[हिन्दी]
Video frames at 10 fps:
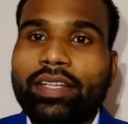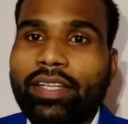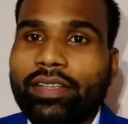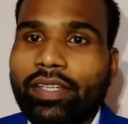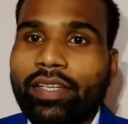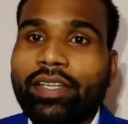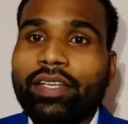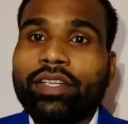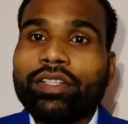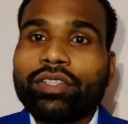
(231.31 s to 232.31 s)
देते
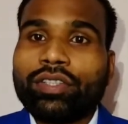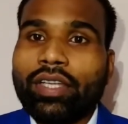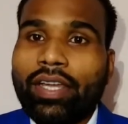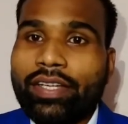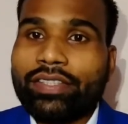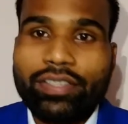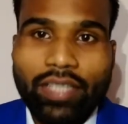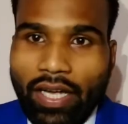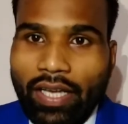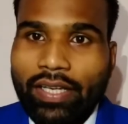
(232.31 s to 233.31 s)
एक
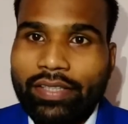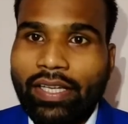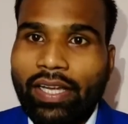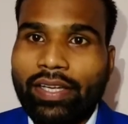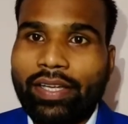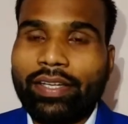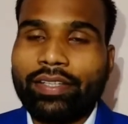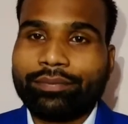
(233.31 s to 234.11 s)
साल लग जाएंगे